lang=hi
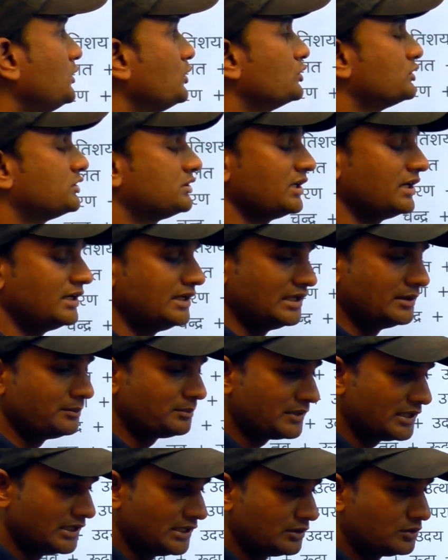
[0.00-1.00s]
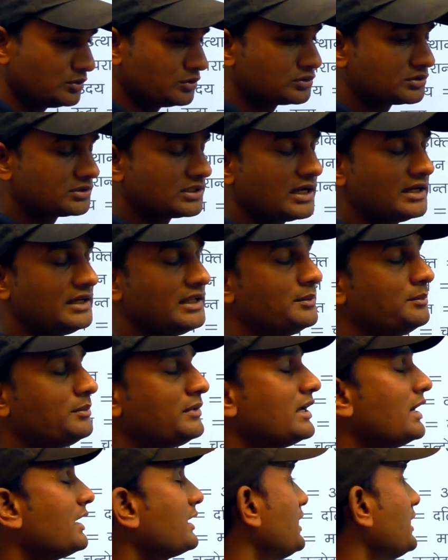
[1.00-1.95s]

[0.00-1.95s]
दूसरे नियम की दूसरा नियम क्या